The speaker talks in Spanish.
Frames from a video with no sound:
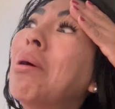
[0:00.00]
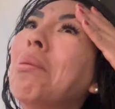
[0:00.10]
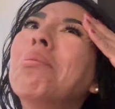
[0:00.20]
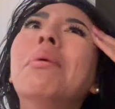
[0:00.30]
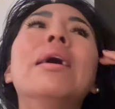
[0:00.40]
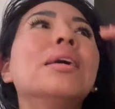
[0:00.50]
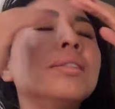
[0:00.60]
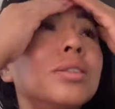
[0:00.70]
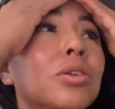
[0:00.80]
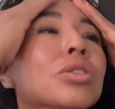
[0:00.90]

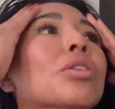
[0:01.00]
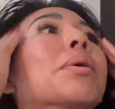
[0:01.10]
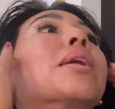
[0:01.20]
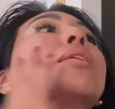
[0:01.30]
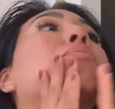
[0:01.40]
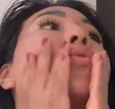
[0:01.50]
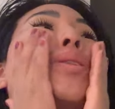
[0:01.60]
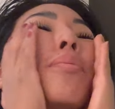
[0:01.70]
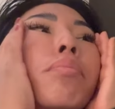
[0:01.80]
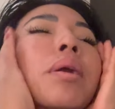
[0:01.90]
momento, si no mañana es muy
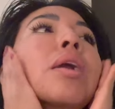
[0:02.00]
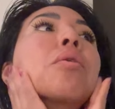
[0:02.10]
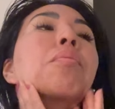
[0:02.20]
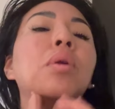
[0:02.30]
temprano,